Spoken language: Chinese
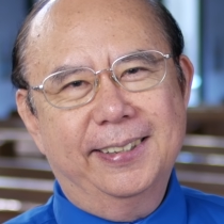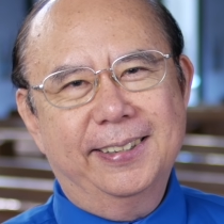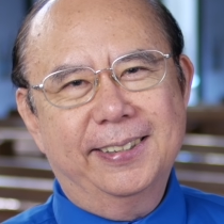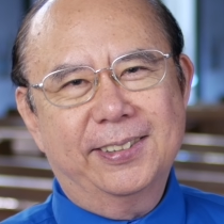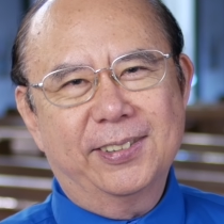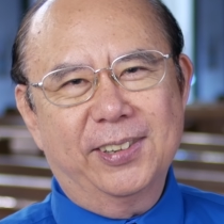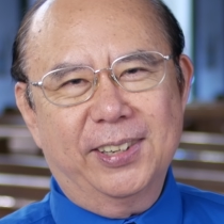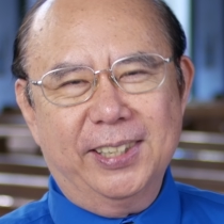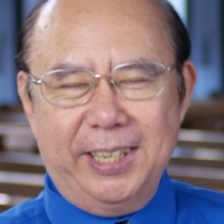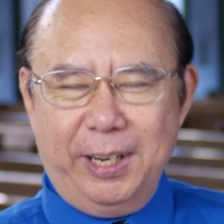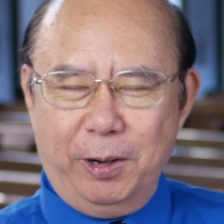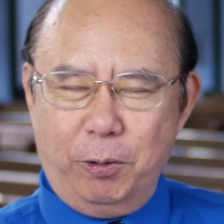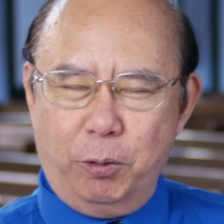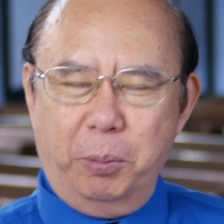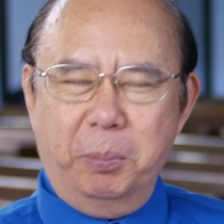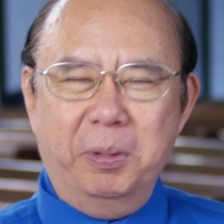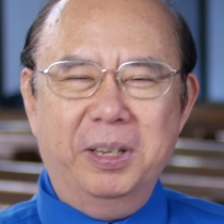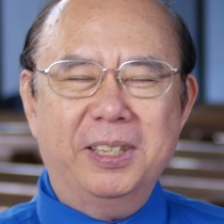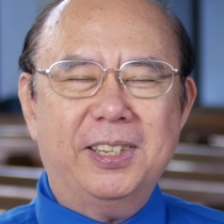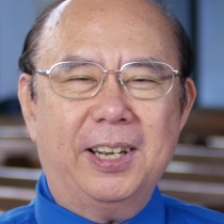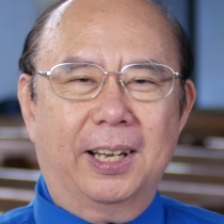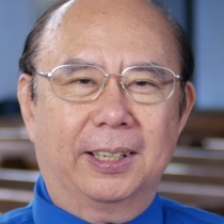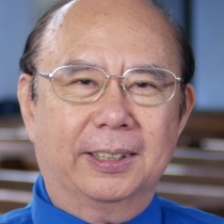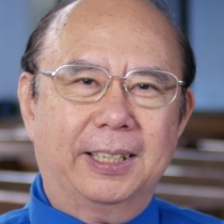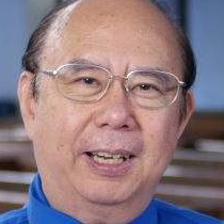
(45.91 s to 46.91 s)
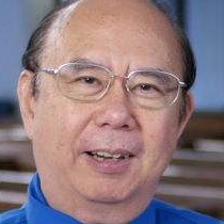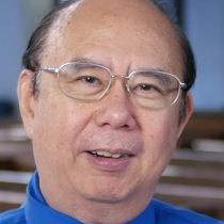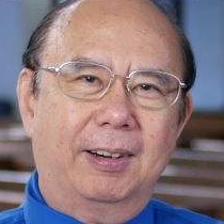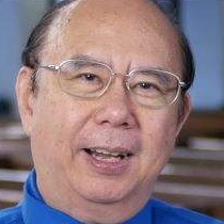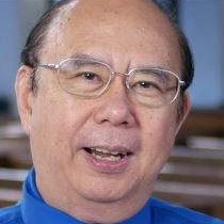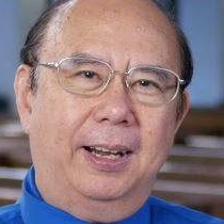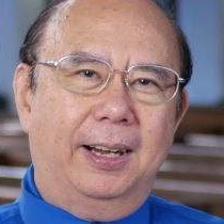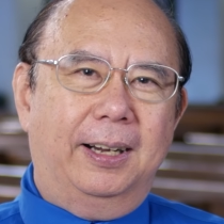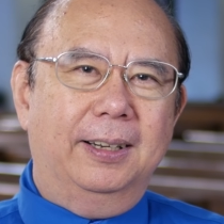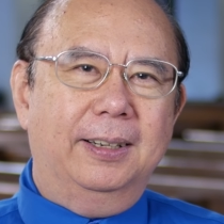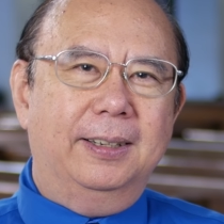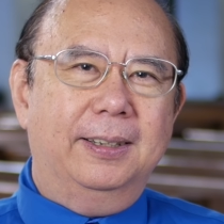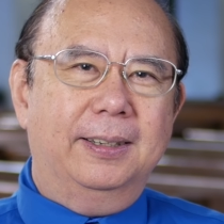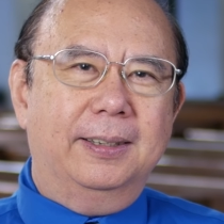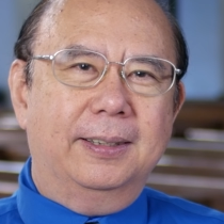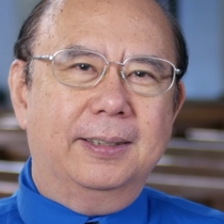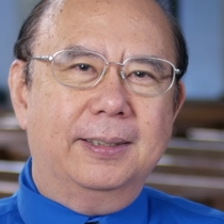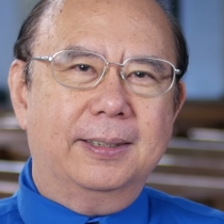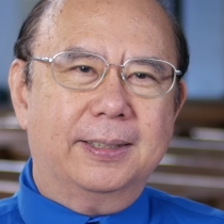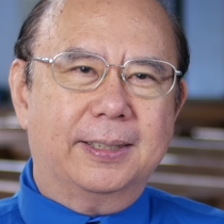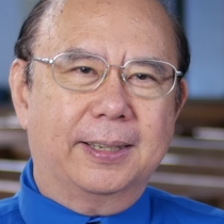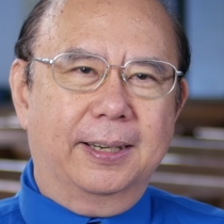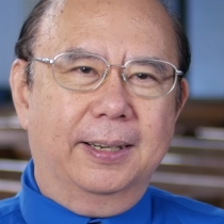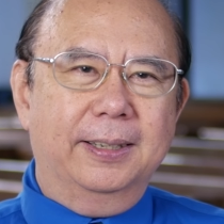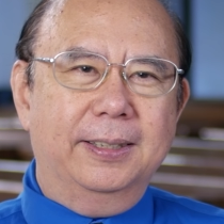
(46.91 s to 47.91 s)
昨天我们讲到了
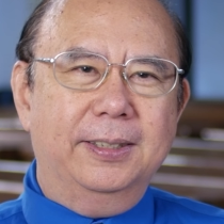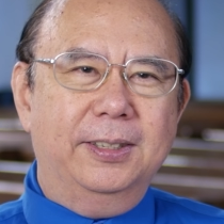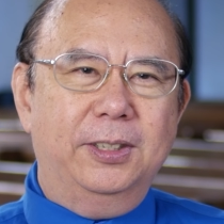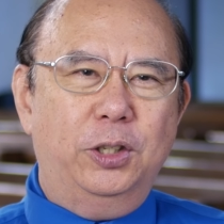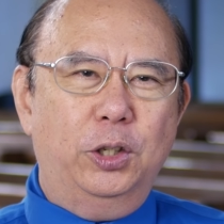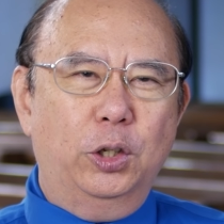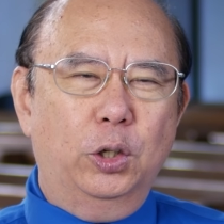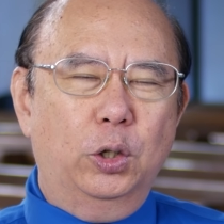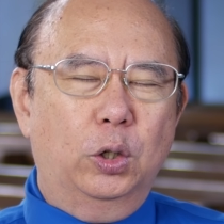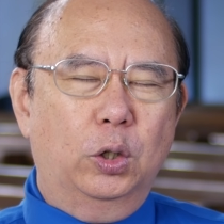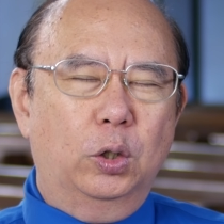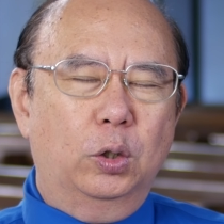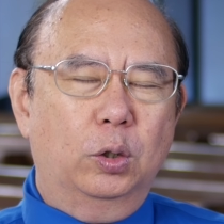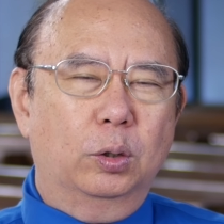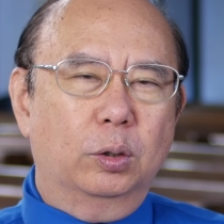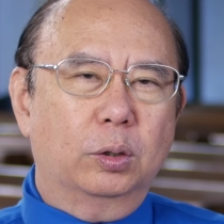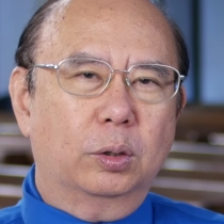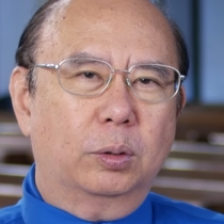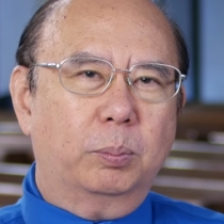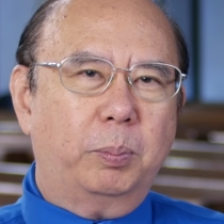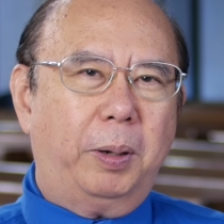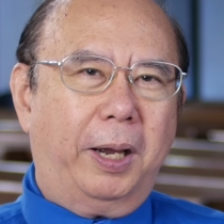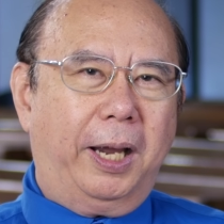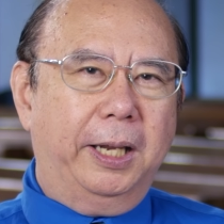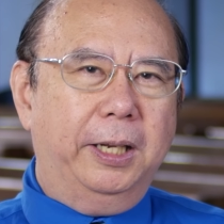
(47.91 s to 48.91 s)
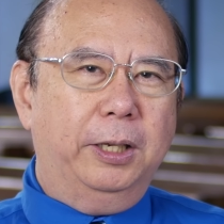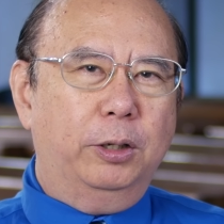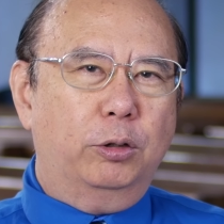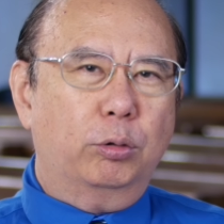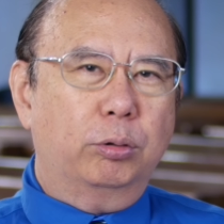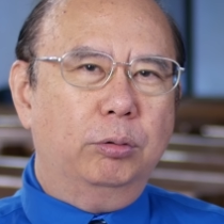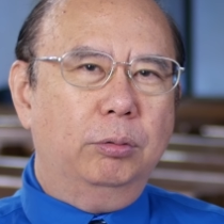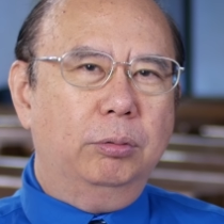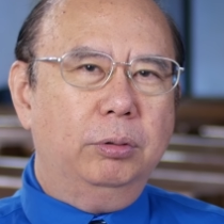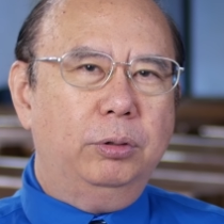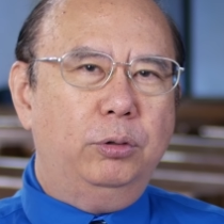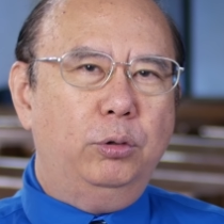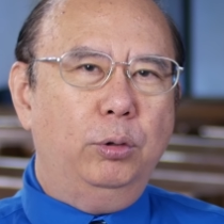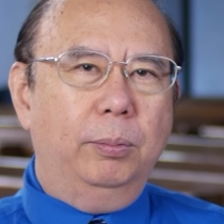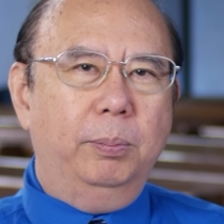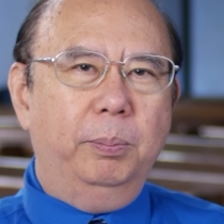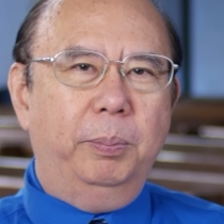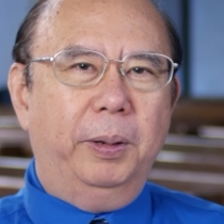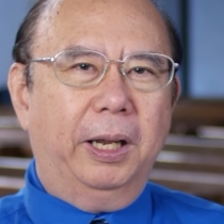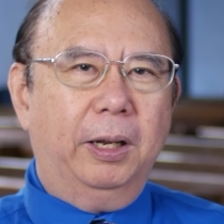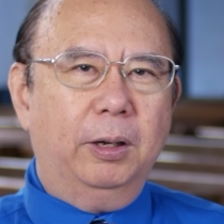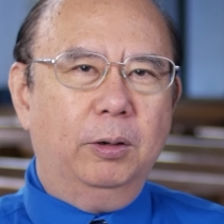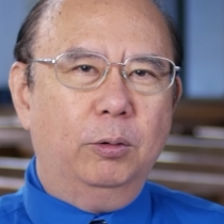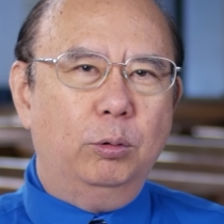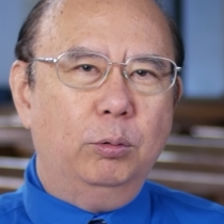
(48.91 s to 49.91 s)
神就派出军
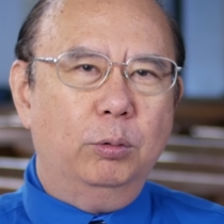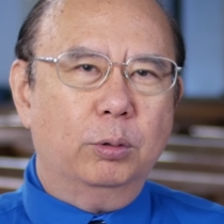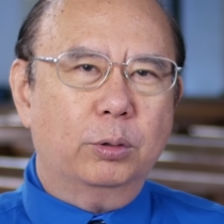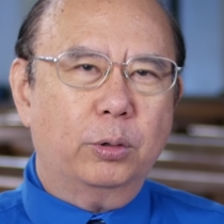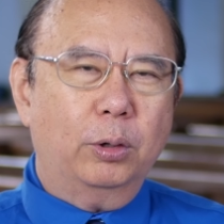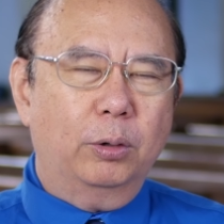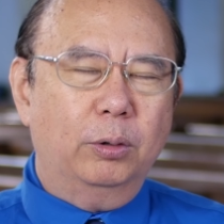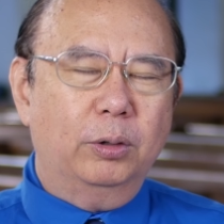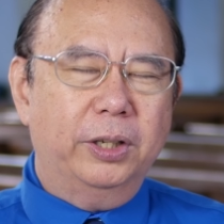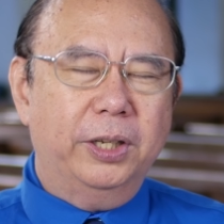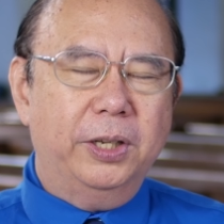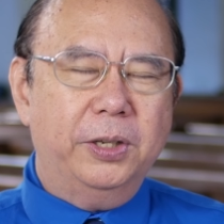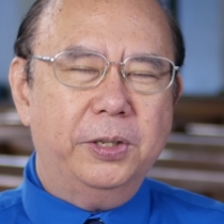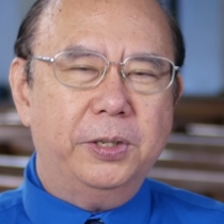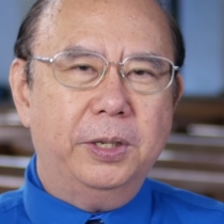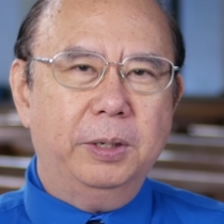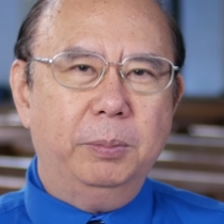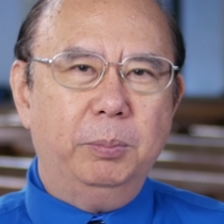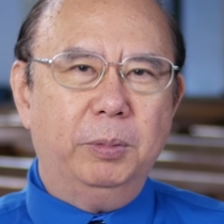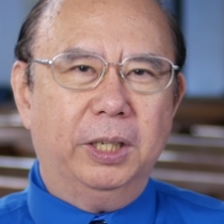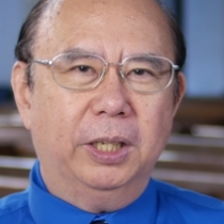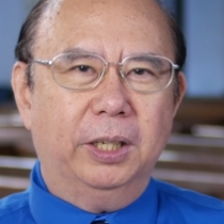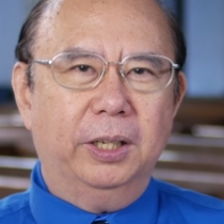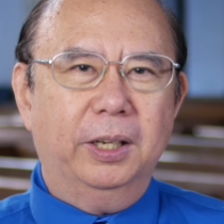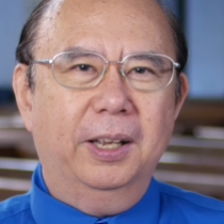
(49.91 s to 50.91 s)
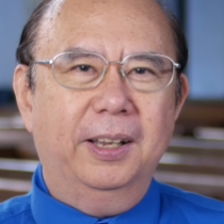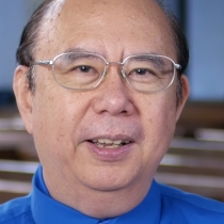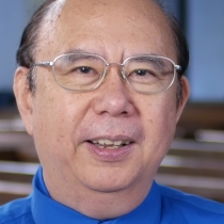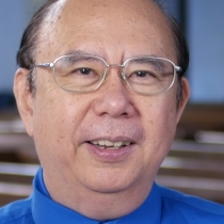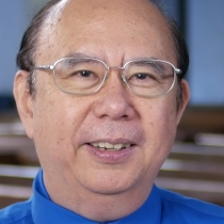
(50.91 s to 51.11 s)
兵护送尼希米